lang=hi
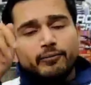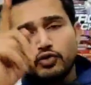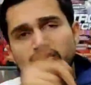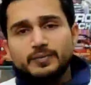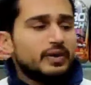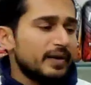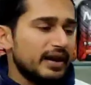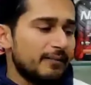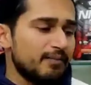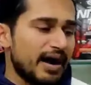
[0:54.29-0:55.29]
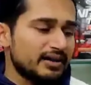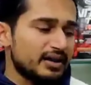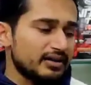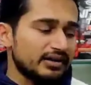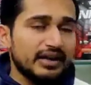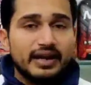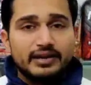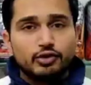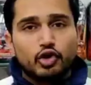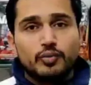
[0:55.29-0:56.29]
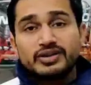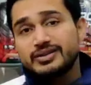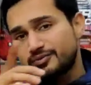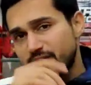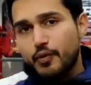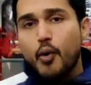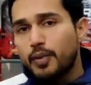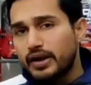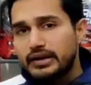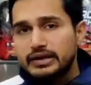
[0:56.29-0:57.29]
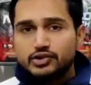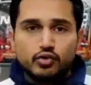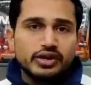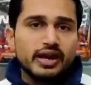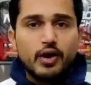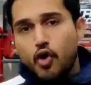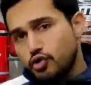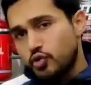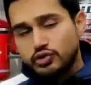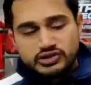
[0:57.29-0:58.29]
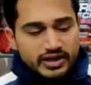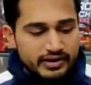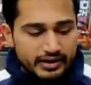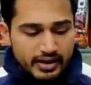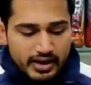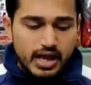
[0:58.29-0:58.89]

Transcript: तो सबसे पहले हम बात करते हैं इन दोनों में सबसे पॉपुलर की जो कि है ऑन गोल स्टैंडर्ड